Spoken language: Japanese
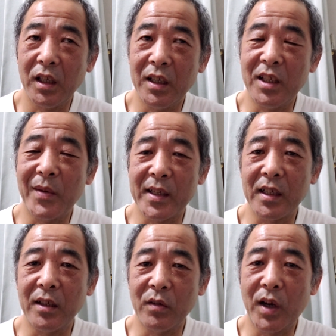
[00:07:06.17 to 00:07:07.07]
言ってまし
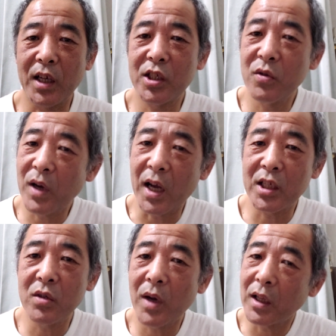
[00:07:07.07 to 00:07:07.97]
たけど、足は、
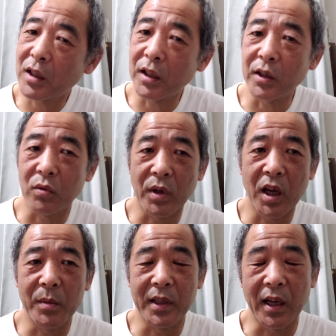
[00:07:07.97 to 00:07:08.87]
足はあったんだけど
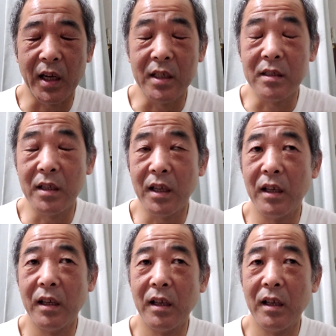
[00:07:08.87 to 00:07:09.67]
な、みたいな感じで。